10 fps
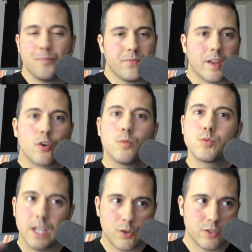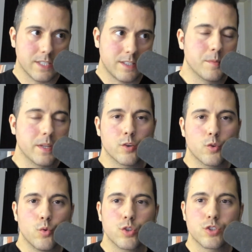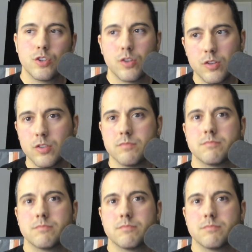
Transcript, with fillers: tengo muchas cosas también en curso,